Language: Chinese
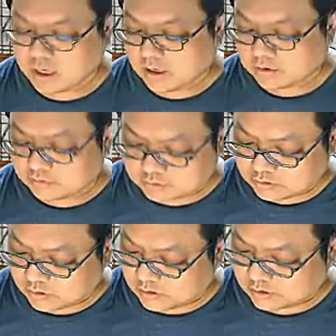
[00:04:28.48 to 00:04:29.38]
如
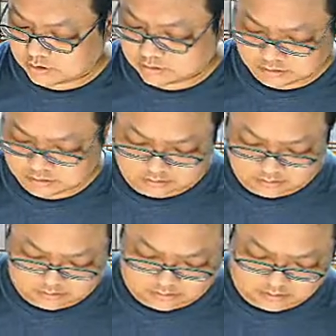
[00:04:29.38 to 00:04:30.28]
果
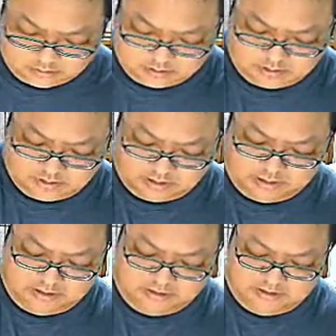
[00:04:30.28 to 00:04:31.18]

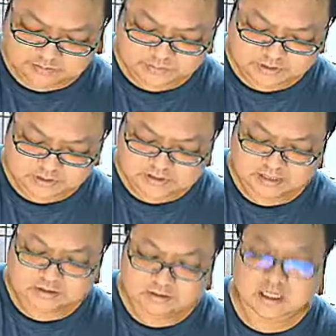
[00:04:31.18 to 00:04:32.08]
x 比
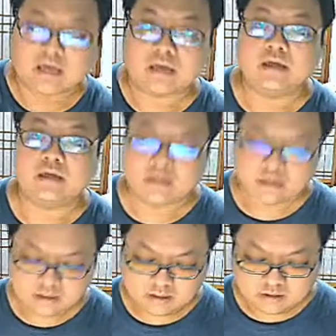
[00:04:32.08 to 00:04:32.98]
三大，
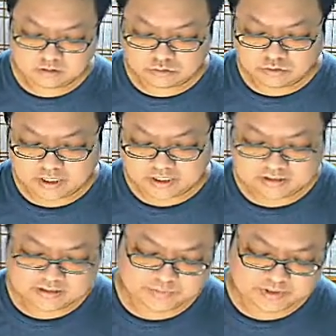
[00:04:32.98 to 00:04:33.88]
如果
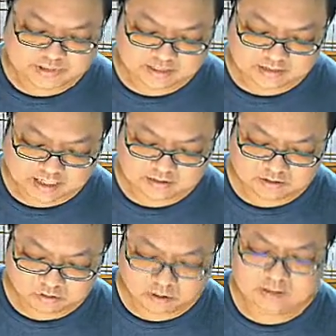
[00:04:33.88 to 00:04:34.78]
x 比三大
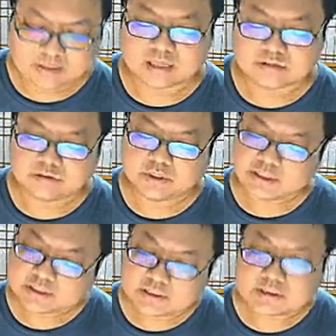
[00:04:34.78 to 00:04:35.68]
的话，那它就会有一个
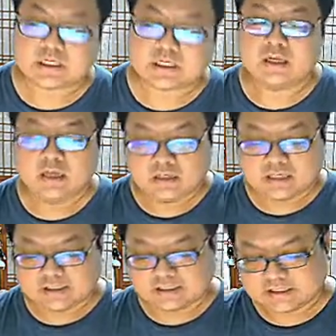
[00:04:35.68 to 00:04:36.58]
现象，
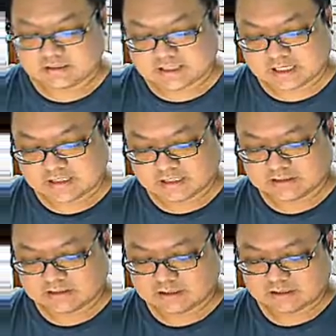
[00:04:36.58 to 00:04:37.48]
它减三也
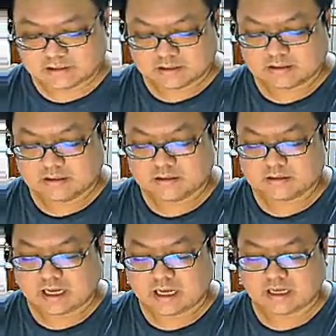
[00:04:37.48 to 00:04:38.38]
是正的，
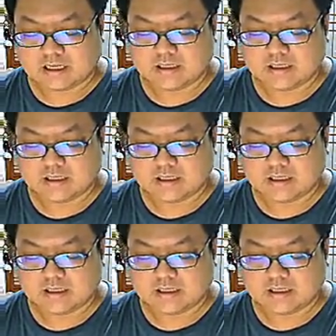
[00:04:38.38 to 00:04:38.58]
它